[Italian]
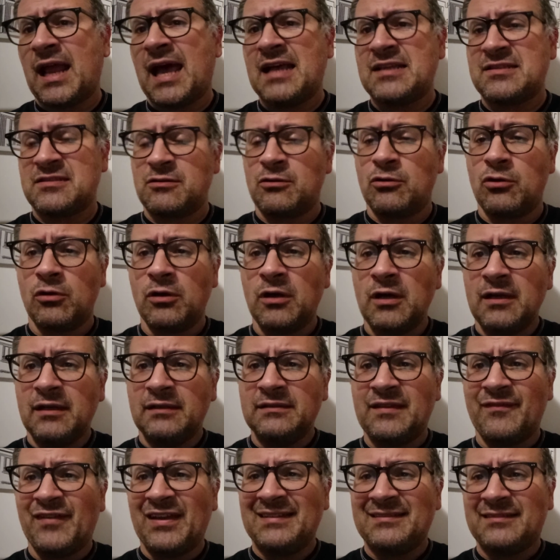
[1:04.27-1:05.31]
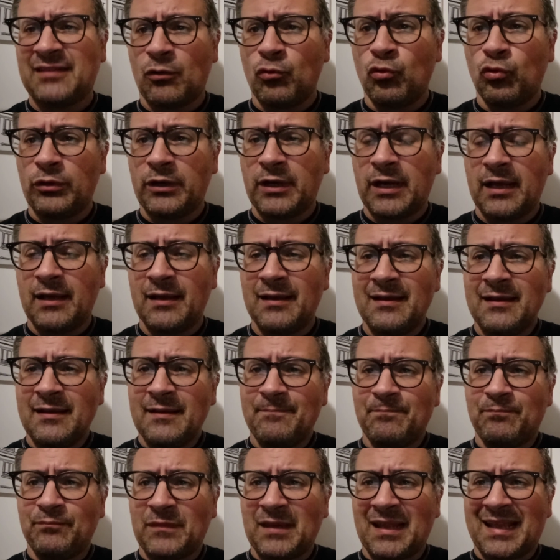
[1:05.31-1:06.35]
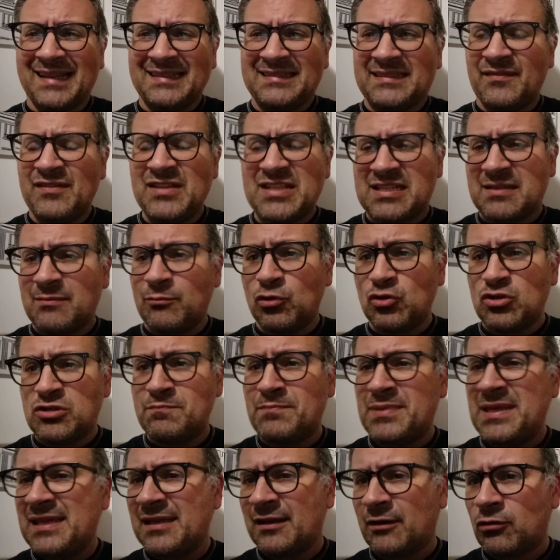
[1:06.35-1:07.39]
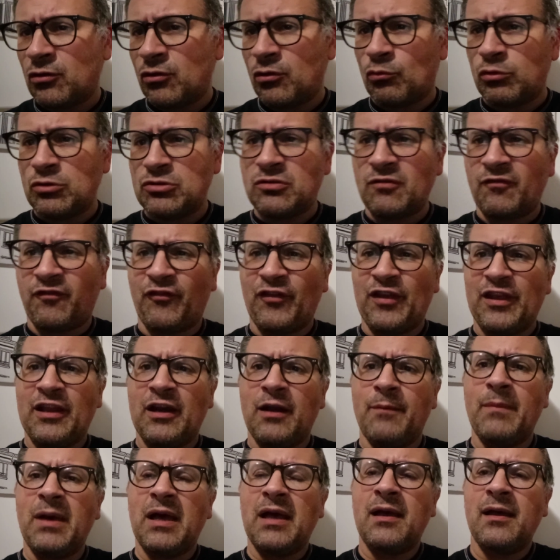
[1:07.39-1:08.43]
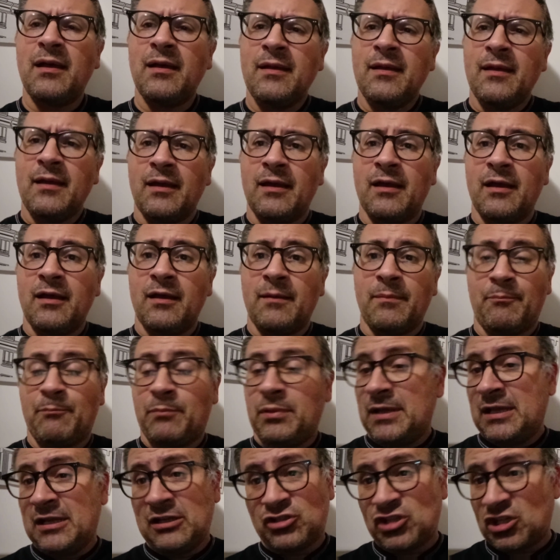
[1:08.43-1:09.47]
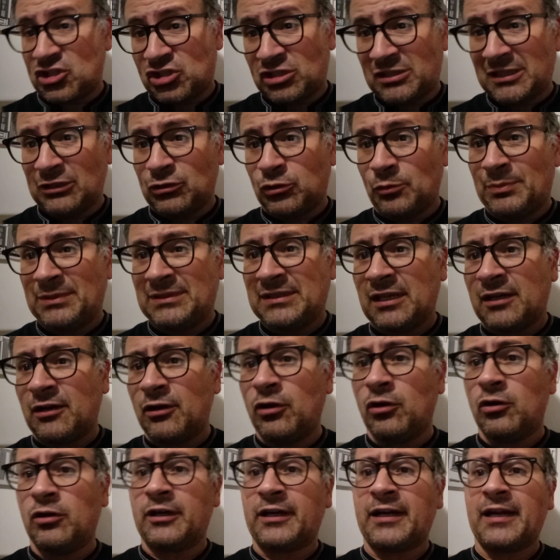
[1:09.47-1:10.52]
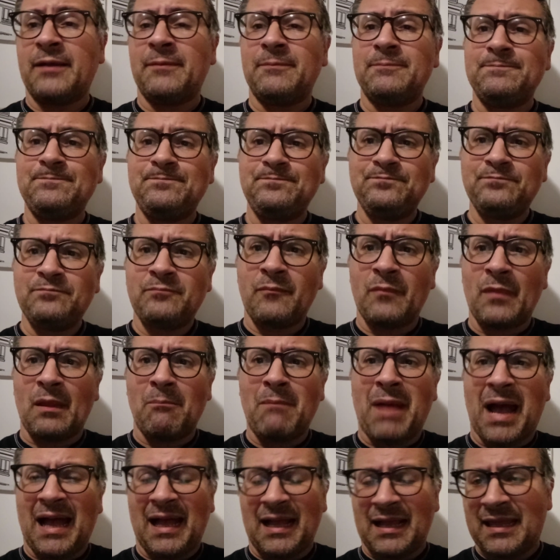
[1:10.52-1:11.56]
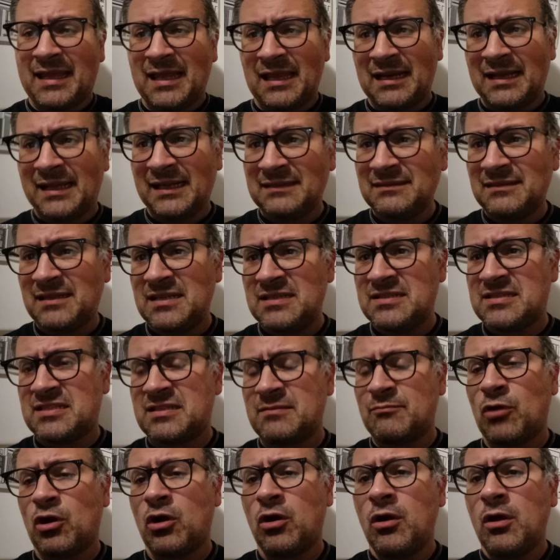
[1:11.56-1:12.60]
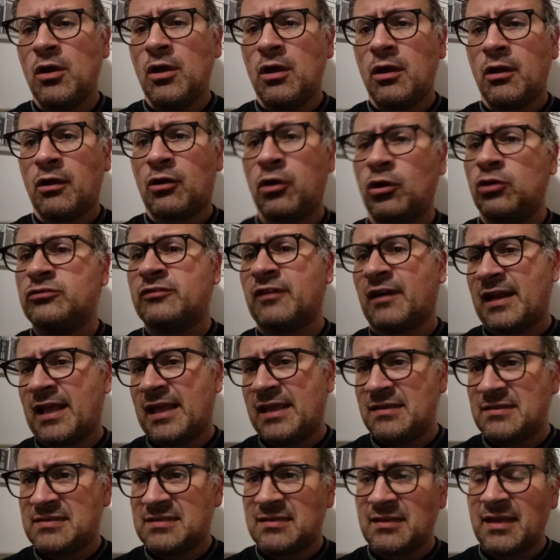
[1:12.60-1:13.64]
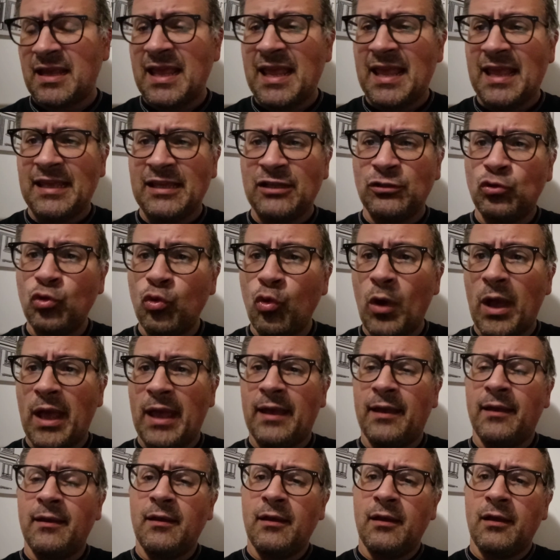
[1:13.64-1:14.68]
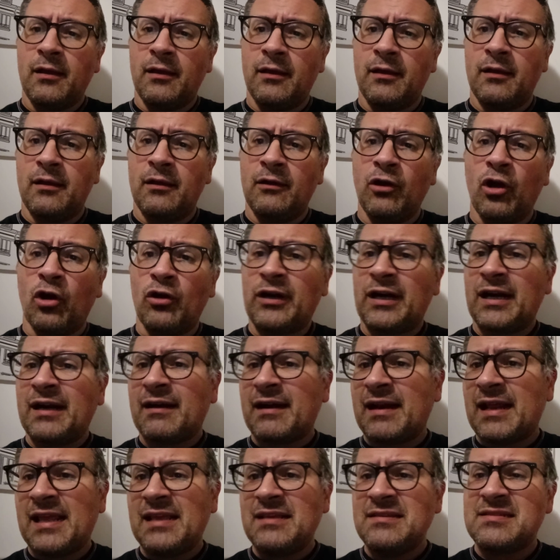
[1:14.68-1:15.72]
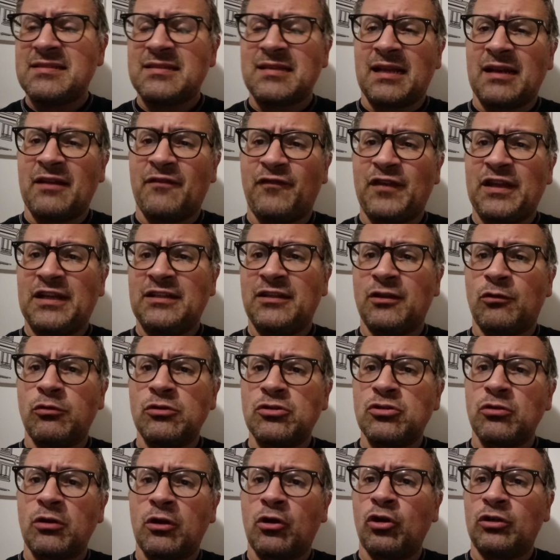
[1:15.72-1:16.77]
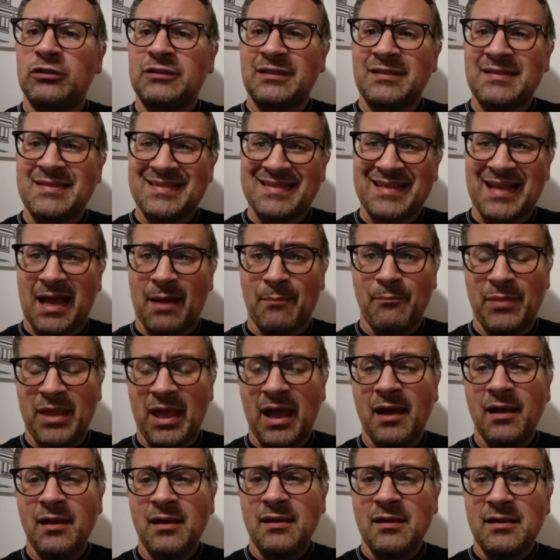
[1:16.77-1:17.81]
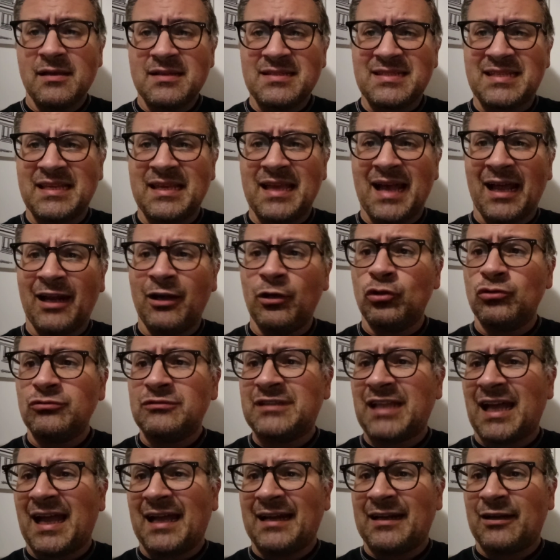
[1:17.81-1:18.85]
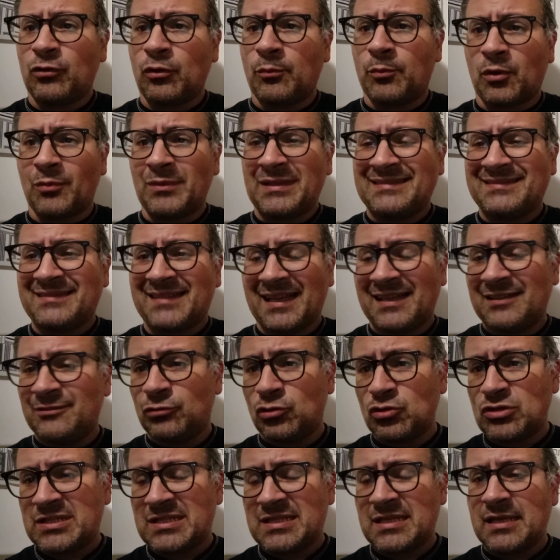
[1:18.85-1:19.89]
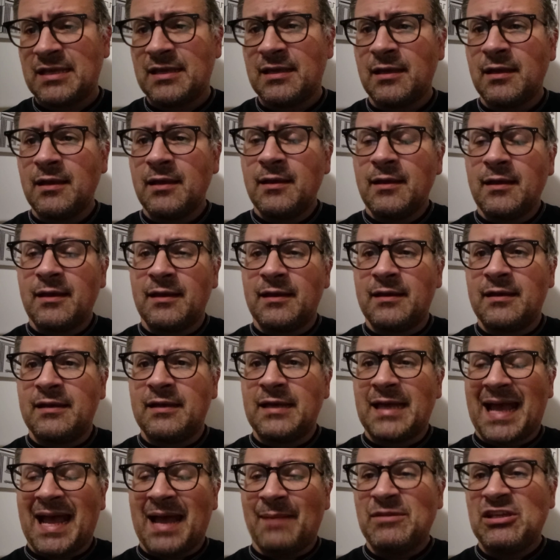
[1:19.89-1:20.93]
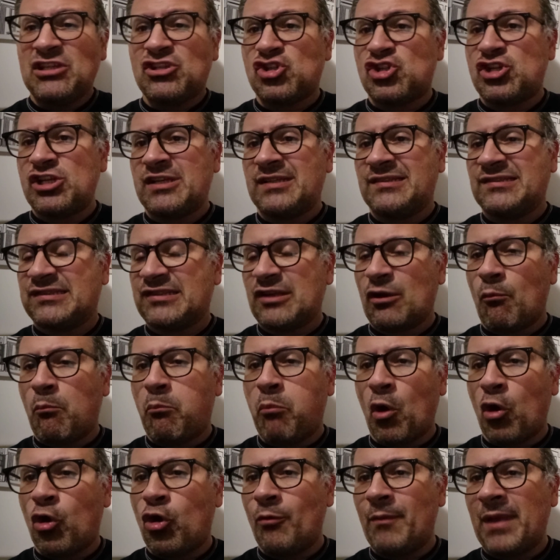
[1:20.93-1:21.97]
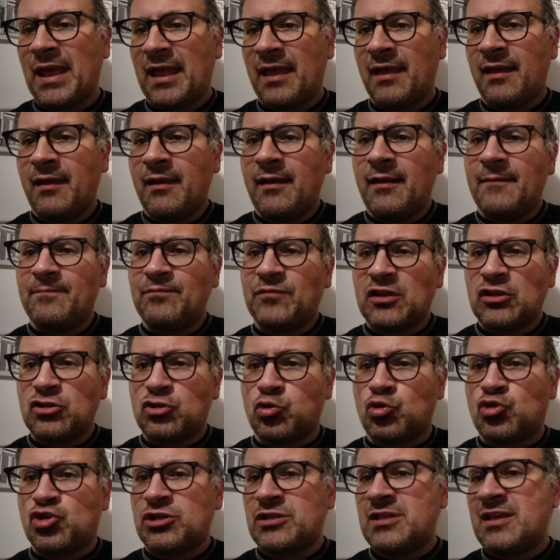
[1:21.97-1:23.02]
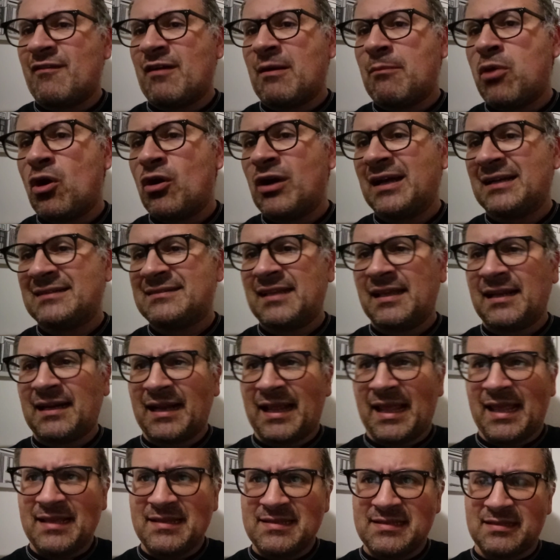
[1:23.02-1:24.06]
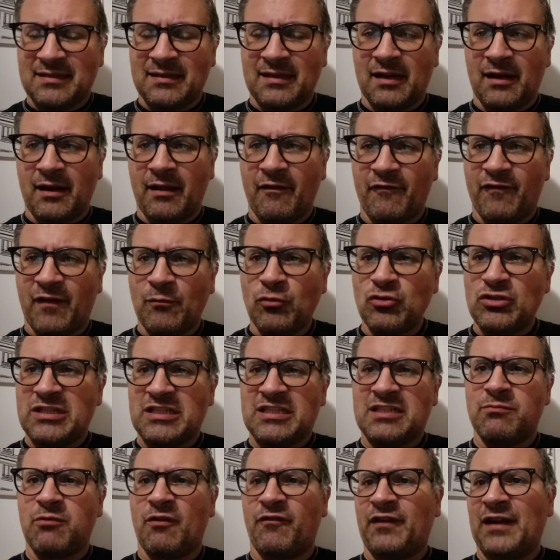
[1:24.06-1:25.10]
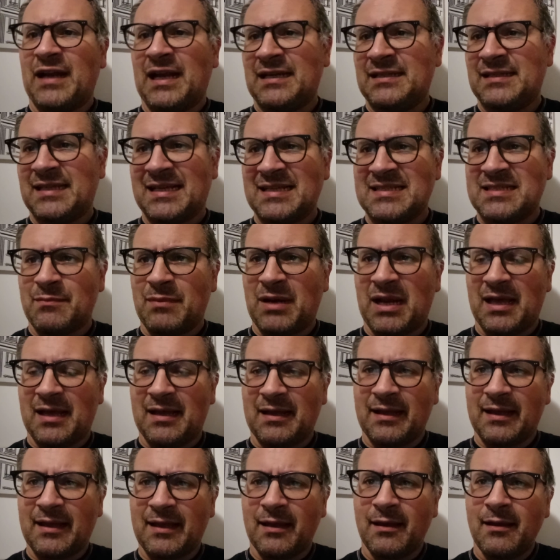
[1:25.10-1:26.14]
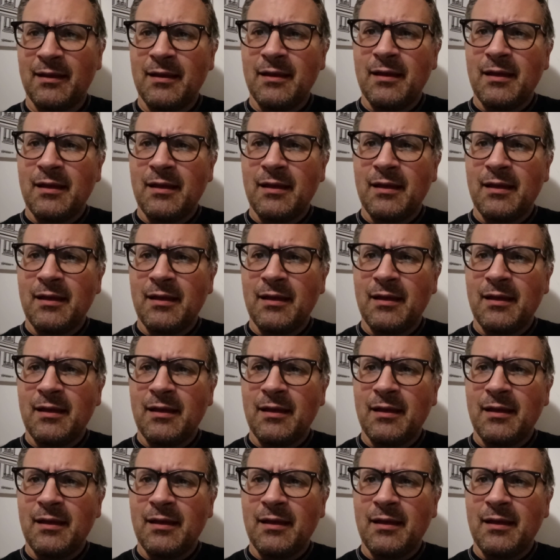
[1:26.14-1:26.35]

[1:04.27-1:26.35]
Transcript: Laszlo diventa un cattivissimo sbirro in questo film, eh, il già citato Peter Lorre, ma anche il grandissimo Claude Reigns e i due eh, Lorre e Reigns alla fine di questo La corda di sabbia si allontanano promettendosi eh, amicizia, un po' come succedeva a Bogart e Reigns nel famosissimo finale di Casablanca.